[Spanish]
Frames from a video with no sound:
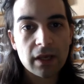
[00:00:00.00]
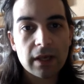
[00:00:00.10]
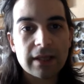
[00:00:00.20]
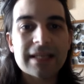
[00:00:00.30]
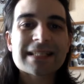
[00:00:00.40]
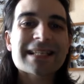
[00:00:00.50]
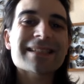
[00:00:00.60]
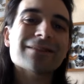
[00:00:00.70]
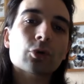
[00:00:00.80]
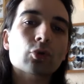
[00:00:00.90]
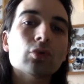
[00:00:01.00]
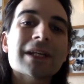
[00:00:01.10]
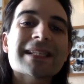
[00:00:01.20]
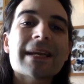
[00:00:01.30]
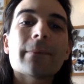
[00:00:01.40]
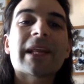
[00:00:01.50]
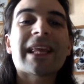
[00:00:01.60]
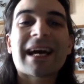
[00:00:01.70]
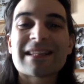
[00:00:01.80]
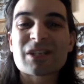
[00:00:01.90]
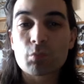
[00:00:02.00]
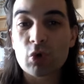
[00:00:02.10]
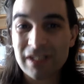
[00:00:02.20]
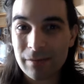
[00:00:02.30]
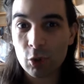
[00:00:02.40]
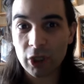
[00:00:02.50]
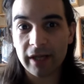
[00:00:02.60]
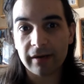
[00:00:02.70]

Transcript: Y es que esta tortura siempre llega después de morir.